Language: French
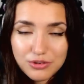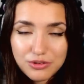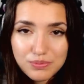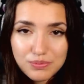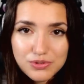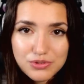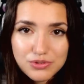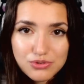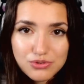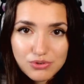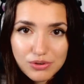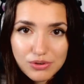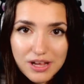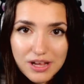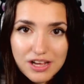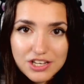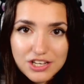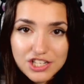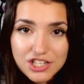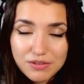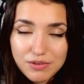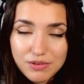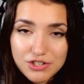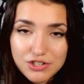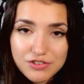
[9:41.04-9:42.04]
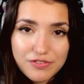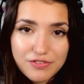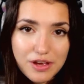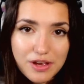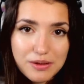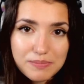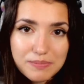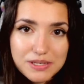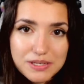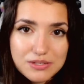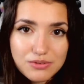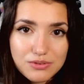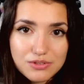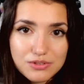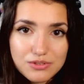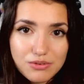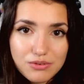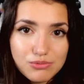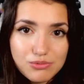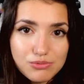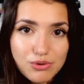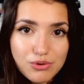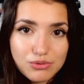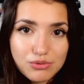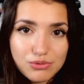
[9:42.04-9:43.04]
depuis ce jour-là, à chaque fois que je vais faire une prise de
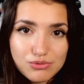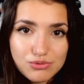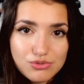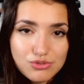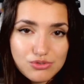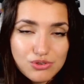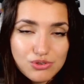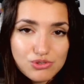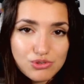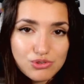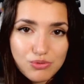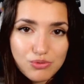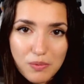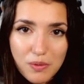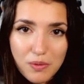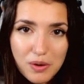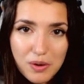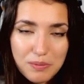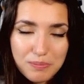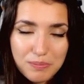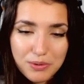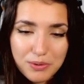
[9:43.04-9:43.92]
sang ou un don du sang, je tombe dans les